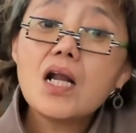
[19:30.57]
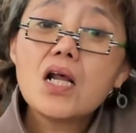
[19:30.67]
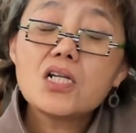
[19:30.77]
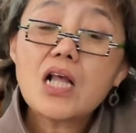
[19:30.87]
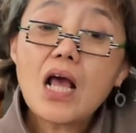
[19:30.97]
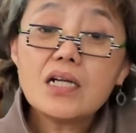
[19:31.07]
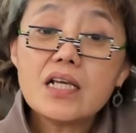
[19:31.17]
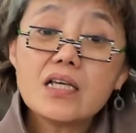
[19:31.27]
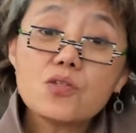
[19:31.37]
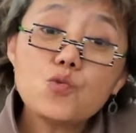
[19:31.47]
上这
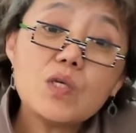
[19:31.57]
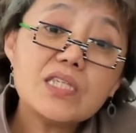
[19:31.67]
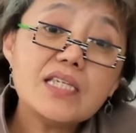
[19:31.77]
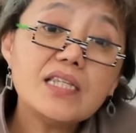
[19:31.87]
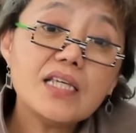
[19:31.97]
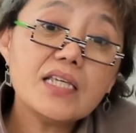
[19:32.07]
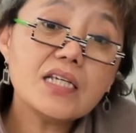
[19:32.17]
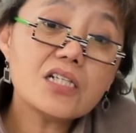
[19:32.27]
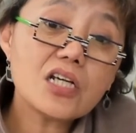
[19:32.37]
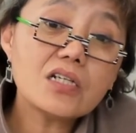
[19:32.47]
个最近的一
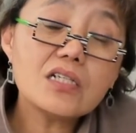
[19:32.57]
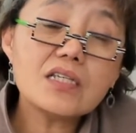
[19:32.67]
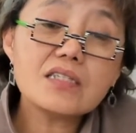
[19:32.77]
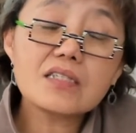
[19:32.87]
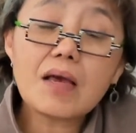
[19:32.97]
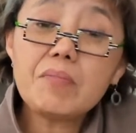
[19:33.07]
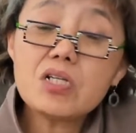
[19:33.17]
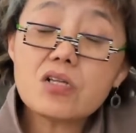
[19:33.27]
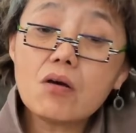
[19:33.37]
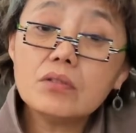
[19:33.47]
个城镇，咱们
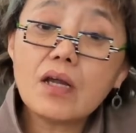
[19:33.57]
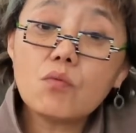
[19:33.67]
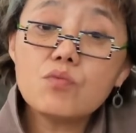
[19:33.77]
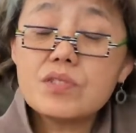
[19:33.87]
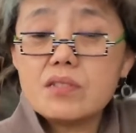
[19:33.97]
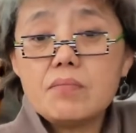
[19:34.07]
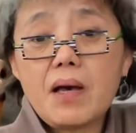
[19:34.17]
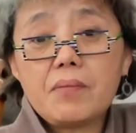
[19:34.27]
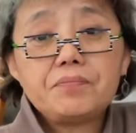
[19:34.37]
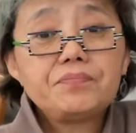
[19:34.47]
找点物资
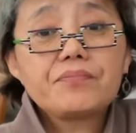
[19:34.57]
吧。